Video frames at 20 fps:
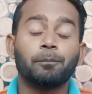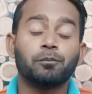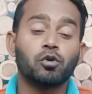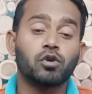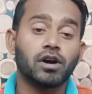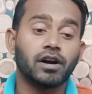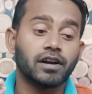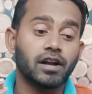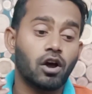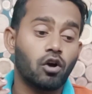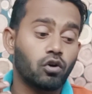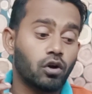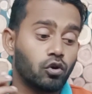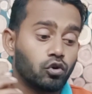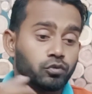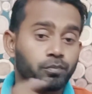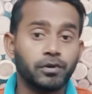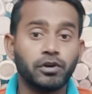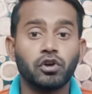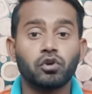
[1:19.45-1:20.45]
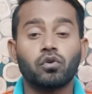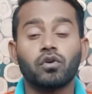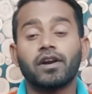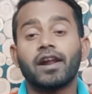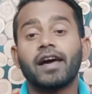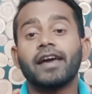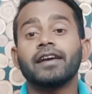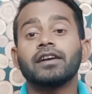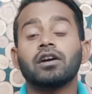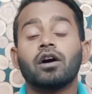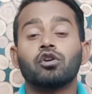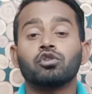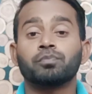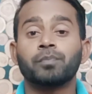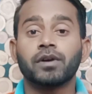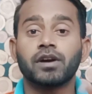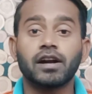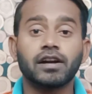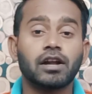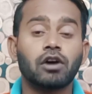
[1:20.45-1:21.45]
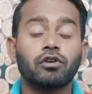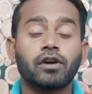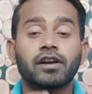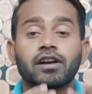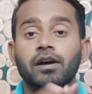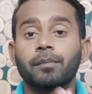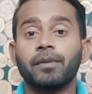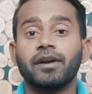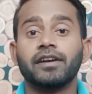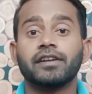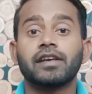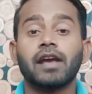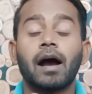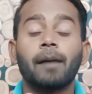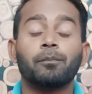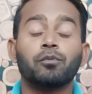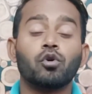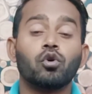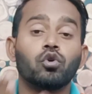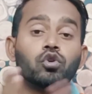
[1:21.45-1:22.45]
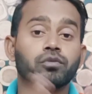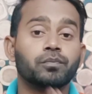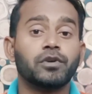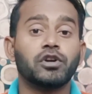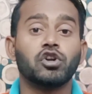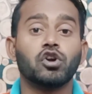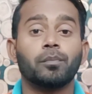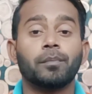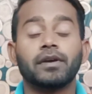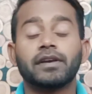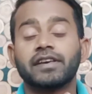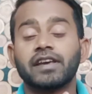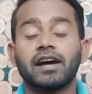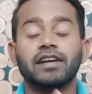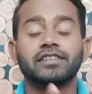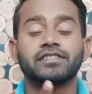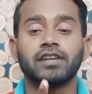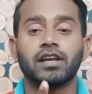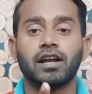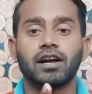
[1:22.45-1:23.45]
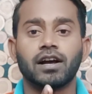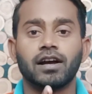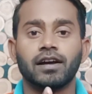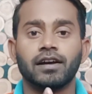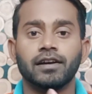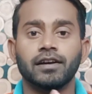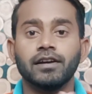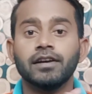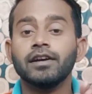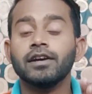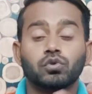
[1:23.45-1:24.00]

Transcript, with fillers: आपको करना होगा उस वीडियो को लाइक और उसमें करना होगा एक कमेंट कि आपको उस वीडियो में क्या अच्छा लगा है